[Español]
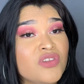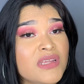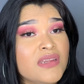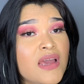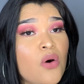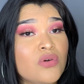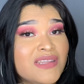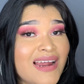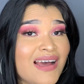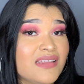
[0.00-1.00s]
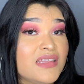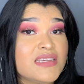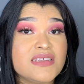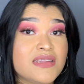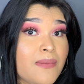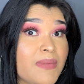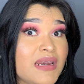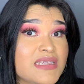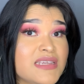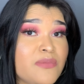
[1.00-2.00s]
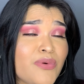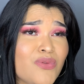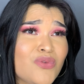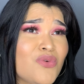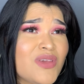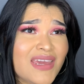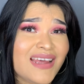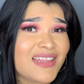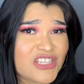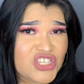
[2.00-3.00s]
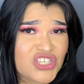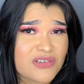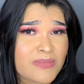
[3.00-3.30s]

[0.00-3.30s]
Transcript: Yo tenía otra antes y también hacía el producto y era de T.G.